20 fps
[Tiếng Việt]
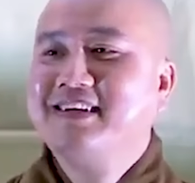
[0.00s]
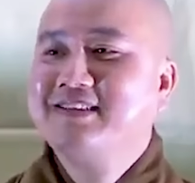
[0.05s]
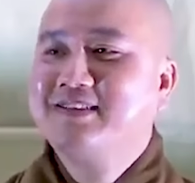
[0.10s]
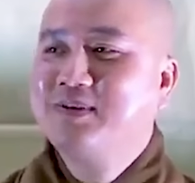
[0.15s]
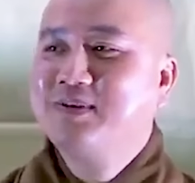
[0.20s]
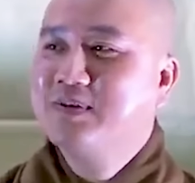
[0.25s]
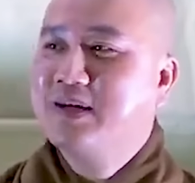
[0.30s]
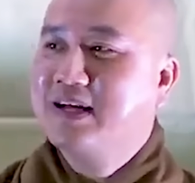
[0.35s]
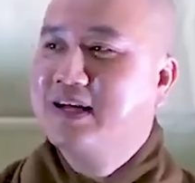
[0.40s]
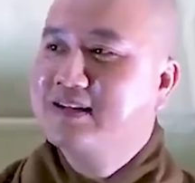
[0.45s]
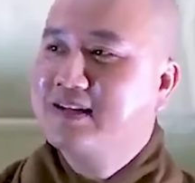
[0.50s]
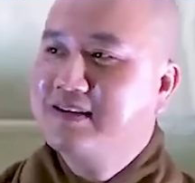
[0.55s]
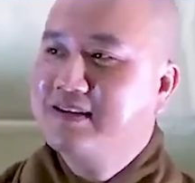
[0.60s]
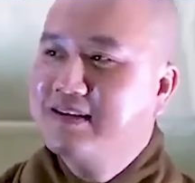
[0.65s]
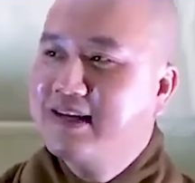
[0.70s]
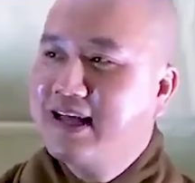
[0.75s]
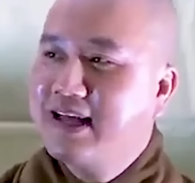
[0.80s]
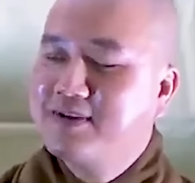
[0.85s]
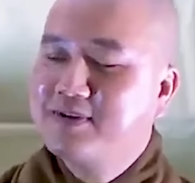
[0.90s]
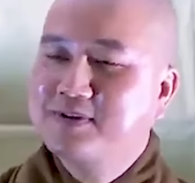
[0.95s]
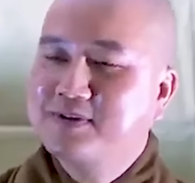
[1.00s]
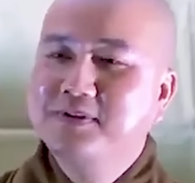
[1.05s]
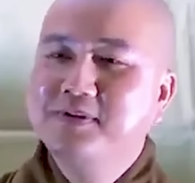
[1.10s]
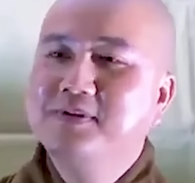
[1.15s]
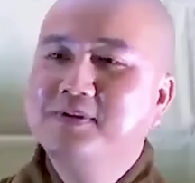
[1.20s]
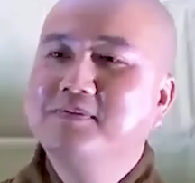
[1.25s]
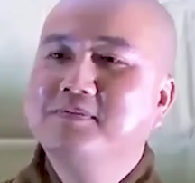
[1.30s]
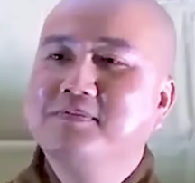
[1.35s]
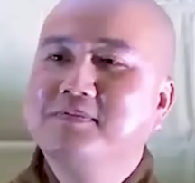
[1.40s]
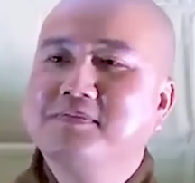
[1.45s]
chú đệ tử leo
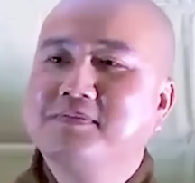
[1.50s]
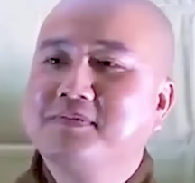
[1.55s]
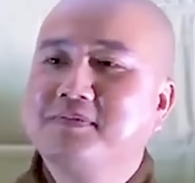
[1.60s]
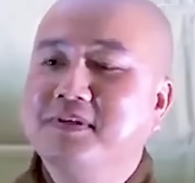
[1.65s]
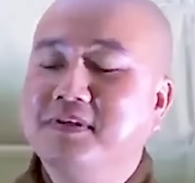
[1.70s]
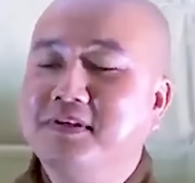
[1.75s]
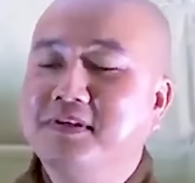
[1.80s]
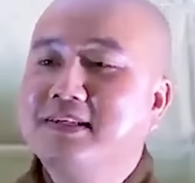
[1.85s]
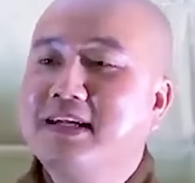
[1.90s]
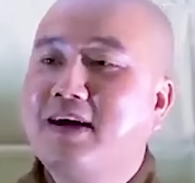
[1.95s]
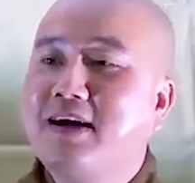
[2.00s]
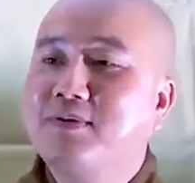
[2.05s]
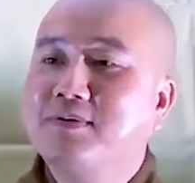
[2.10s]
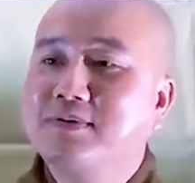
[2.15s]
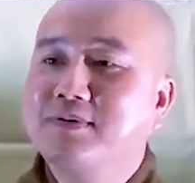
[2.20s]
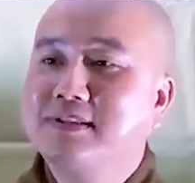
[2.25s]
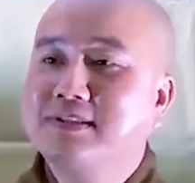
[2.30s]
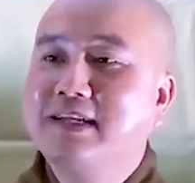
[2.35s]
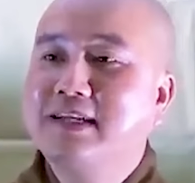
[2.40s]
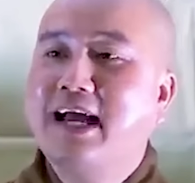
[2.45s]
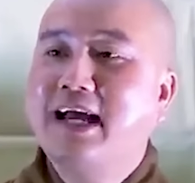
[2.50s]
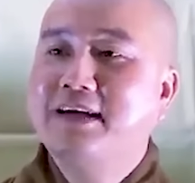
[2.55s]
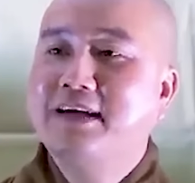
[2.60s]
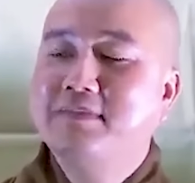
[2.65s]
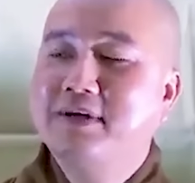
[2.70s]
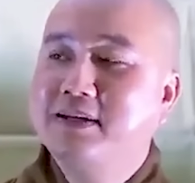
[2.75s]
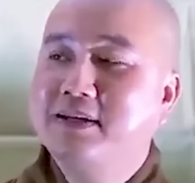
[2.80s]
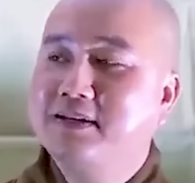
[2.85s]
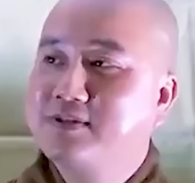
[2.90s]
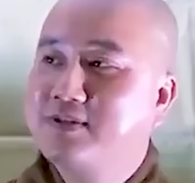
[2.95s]
xuống. Tưởng đâu ông sư đệ
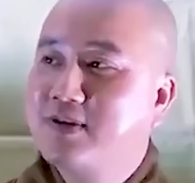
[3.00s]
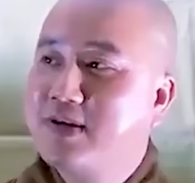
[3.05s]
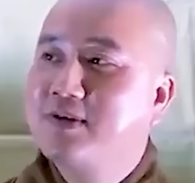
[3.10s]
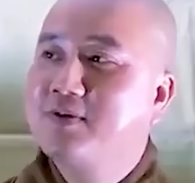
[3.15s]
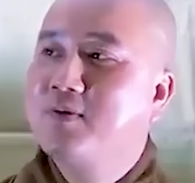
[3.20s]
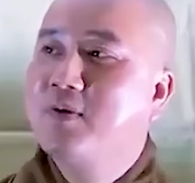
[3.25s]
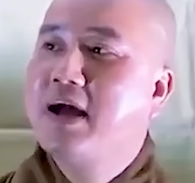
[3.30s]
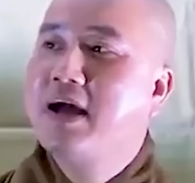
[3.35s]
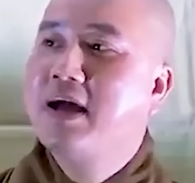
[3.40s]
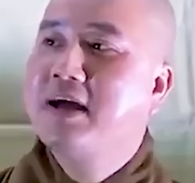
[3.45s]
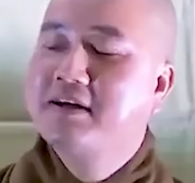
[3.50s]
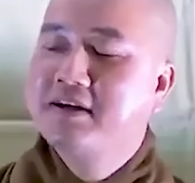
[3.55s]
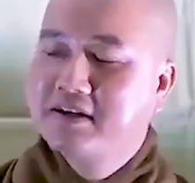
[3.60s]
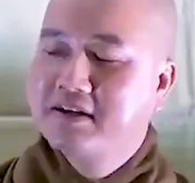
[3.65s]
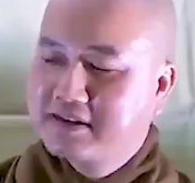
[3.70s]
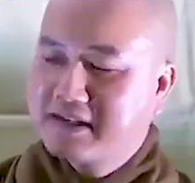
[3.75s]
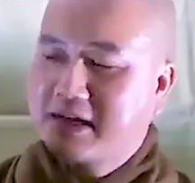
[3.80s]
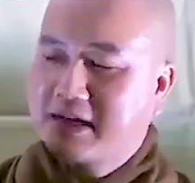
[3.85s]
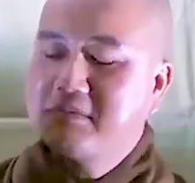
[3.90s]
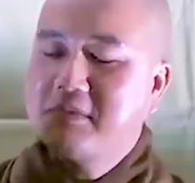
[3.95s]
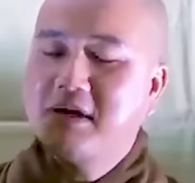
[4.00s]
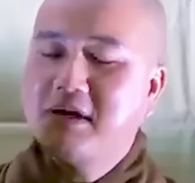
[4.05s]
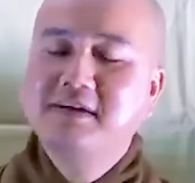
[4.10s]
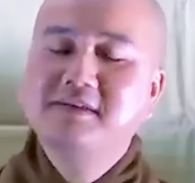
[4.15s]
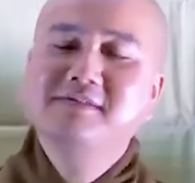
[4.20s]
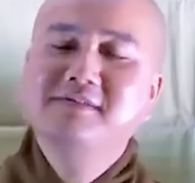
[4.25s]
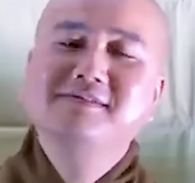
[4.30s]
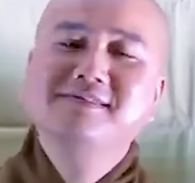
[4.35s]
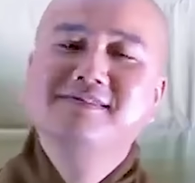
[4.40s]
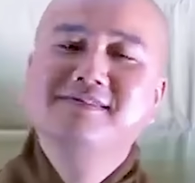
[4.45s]
mình say quá, cảm
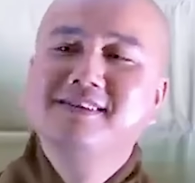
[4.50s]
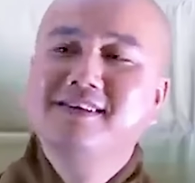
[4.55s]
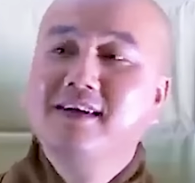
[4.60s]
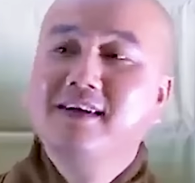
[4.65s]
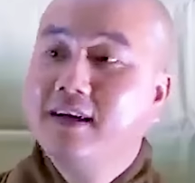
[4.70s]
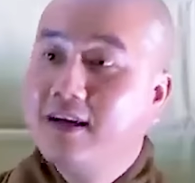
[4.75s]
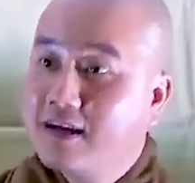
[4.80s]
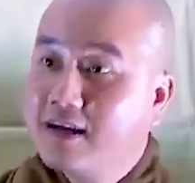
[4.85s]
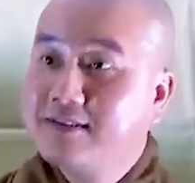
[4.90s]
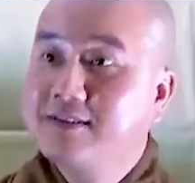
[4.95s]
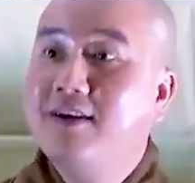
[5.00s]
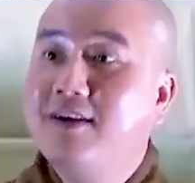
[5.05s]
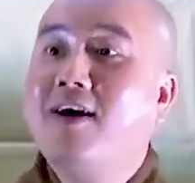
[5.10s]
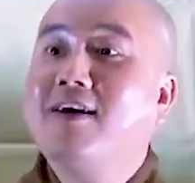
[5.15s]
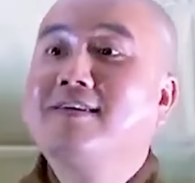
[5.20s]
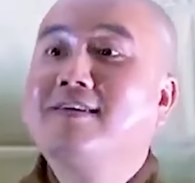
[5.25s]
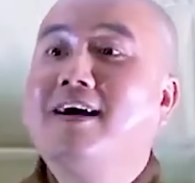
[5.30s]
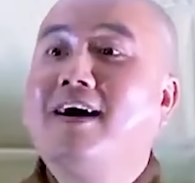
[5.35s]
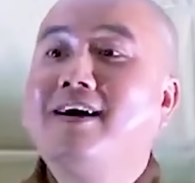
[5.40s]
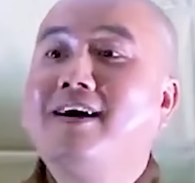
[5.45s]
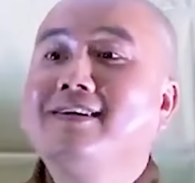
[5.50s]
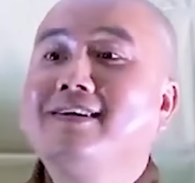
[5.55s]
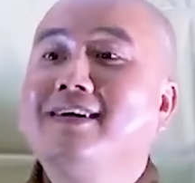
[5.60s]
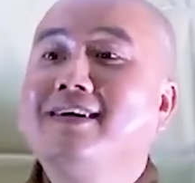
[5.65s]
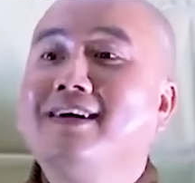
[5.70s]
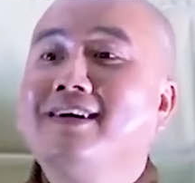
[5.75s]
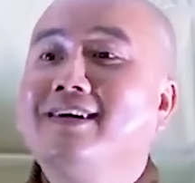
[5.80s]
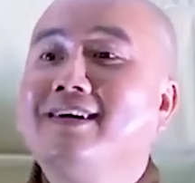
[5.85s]
ơn. Có tới